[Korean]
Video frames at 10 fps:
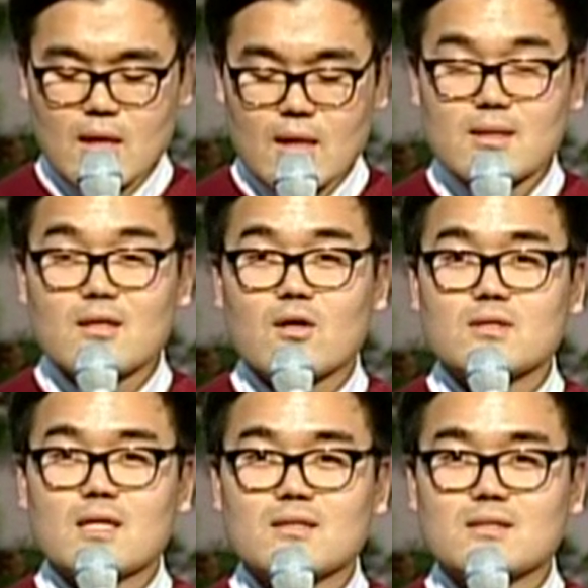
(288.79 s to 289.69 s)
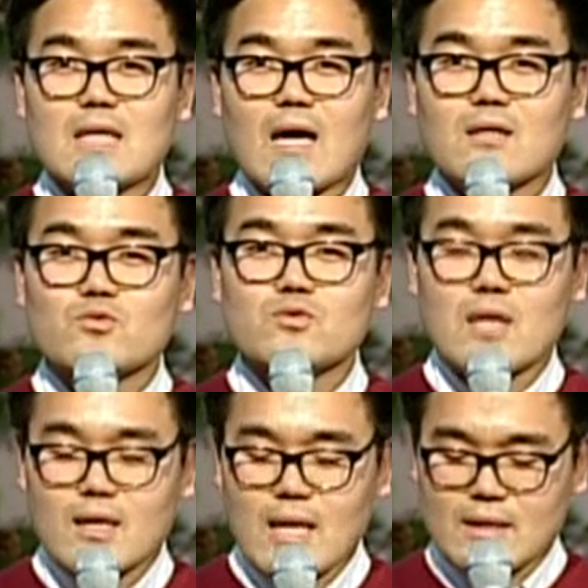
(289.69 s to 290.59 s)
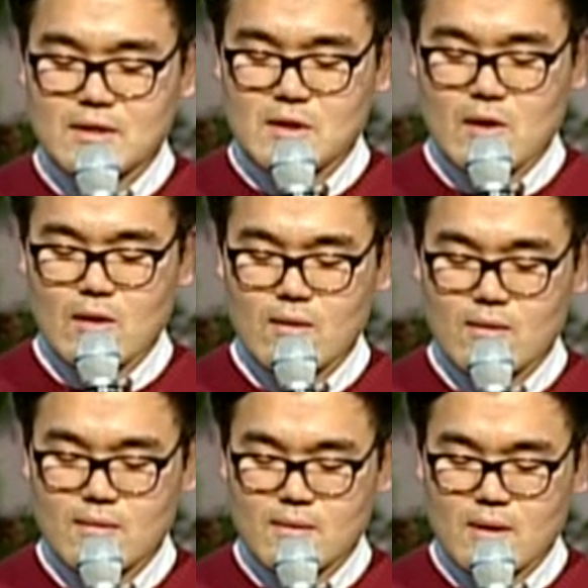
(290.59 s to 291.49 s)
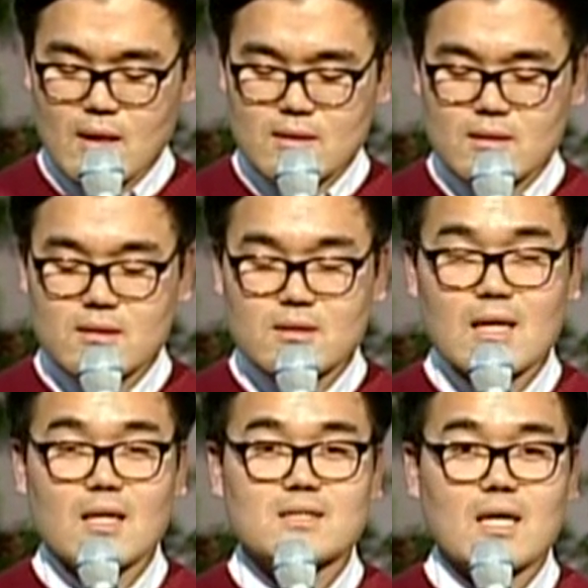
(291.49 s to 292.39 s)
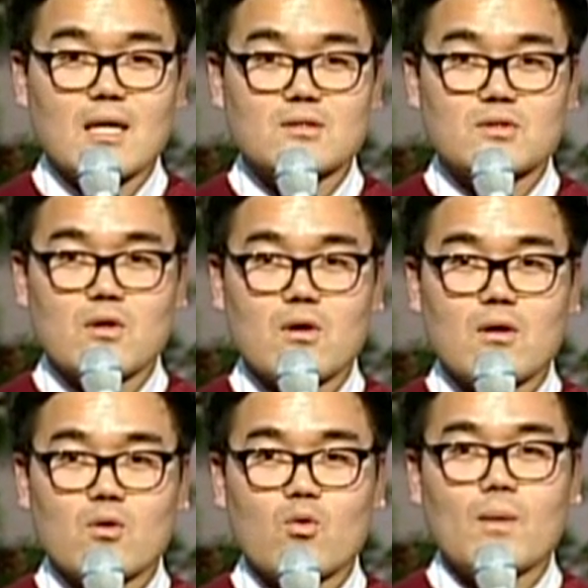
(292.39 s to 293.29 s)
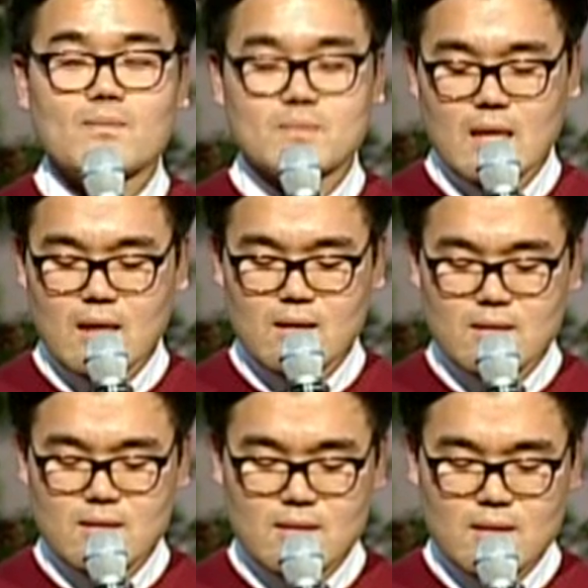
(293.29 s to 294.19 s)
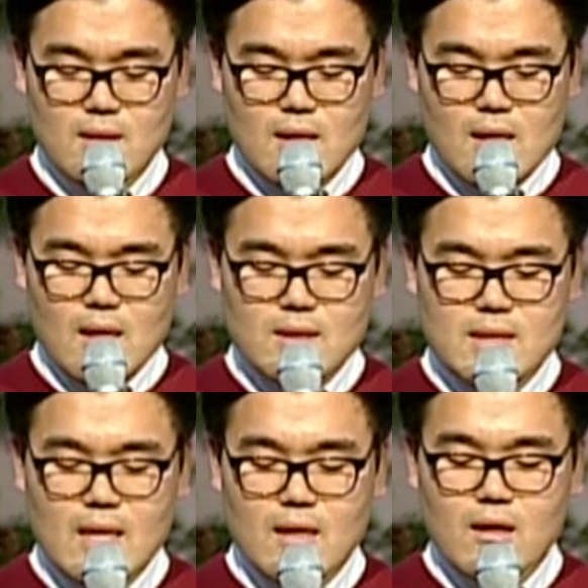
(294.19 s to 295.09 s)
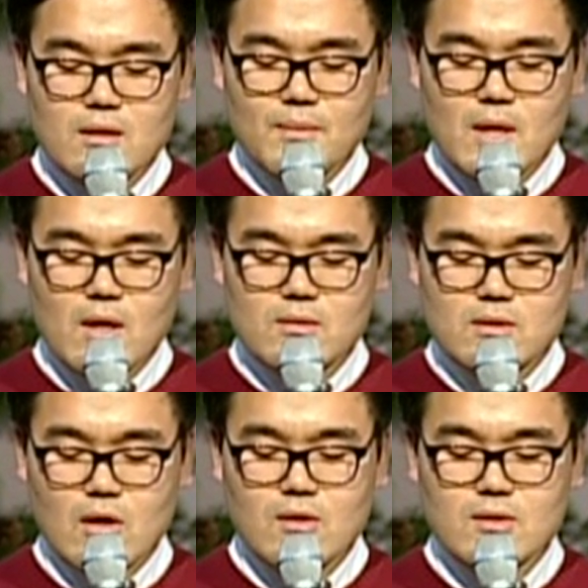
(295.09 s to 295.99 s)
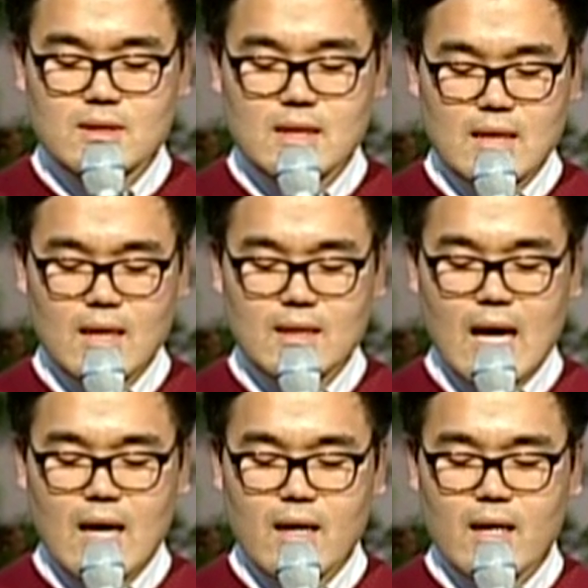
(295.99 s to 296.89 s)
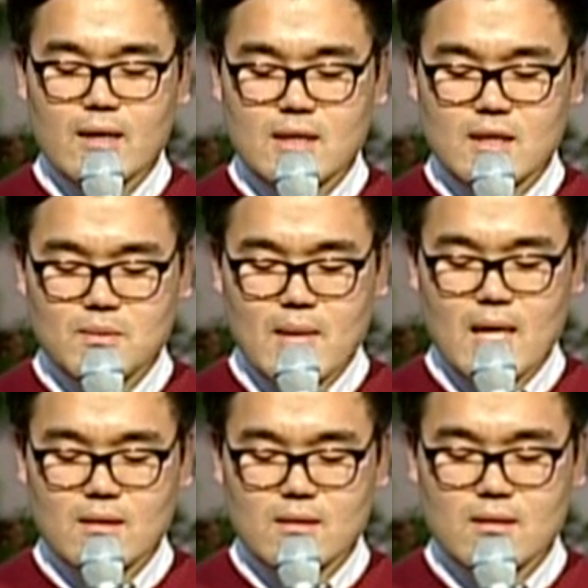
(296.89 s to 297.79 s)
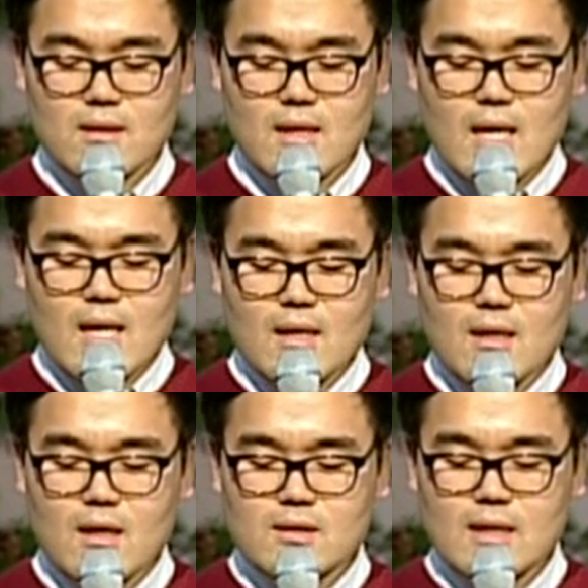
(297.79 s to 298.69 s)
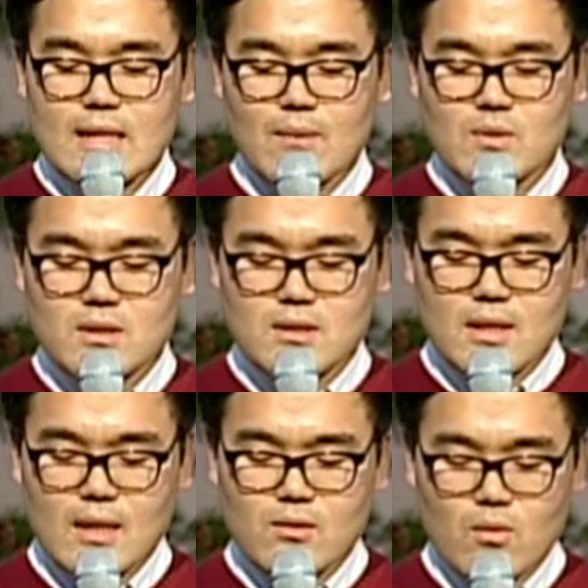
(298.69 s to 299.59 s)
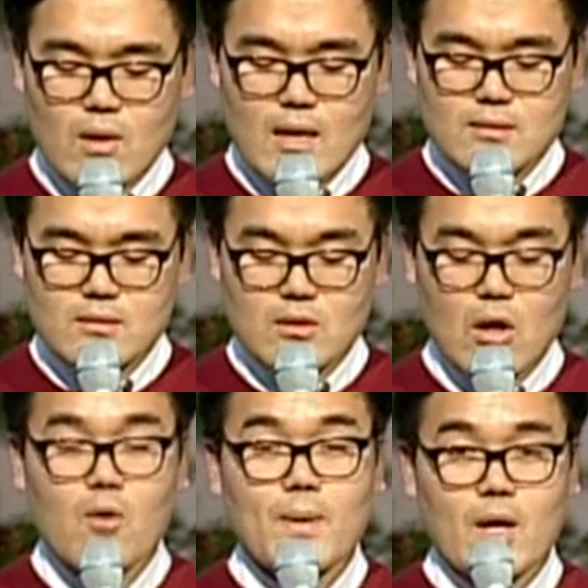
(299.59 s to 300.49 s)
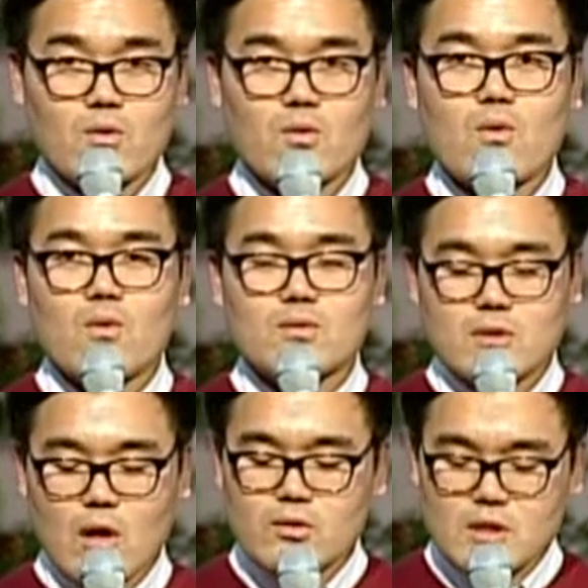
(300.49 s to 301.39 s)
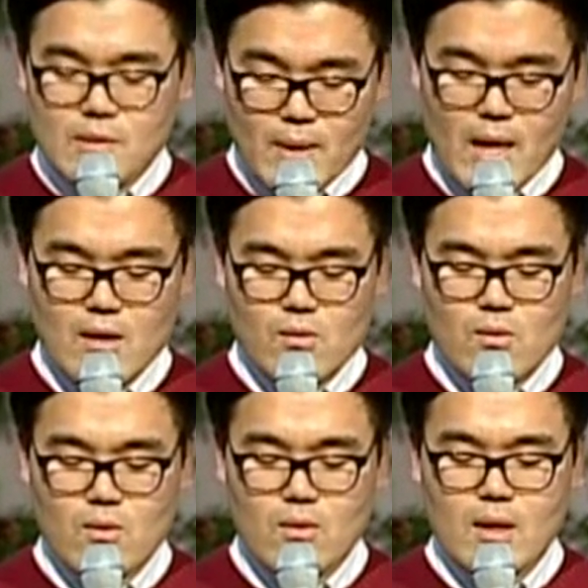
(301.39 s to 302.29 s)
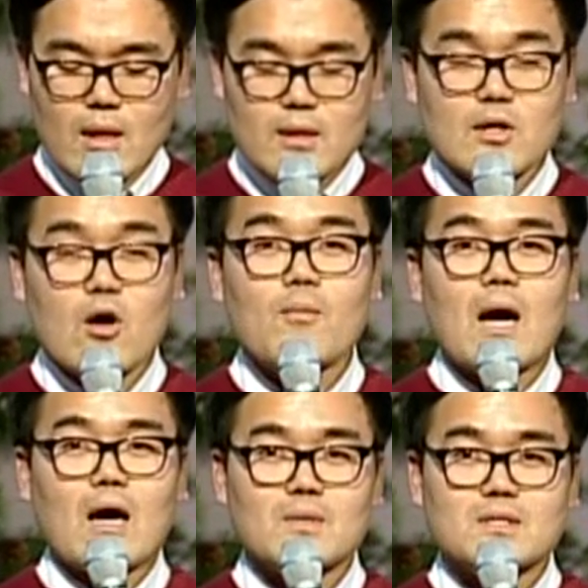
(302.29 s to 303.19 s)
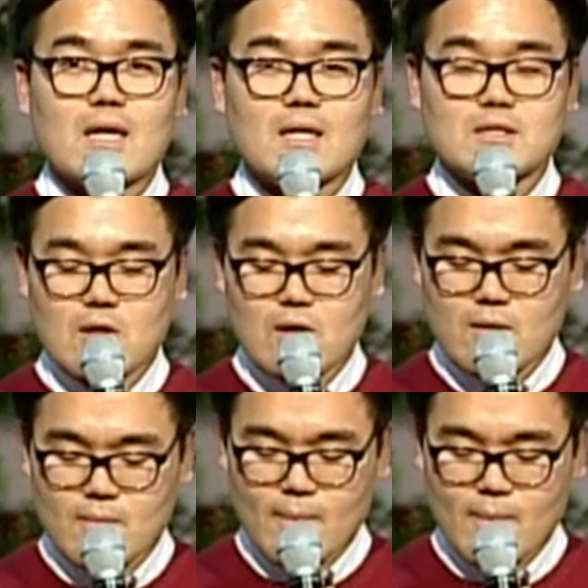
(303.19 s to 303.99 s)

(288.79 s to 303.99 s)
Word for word: 링컨이라는 작은 울타리 안에서 튼튼하게 자라줘서 고맙다. 이제 1년이면 더 큰 세상에 나아가야 할 테지만 1년이나 남은 이 시간 동안 더 배우고 더 실패하고 더 마음이 자라서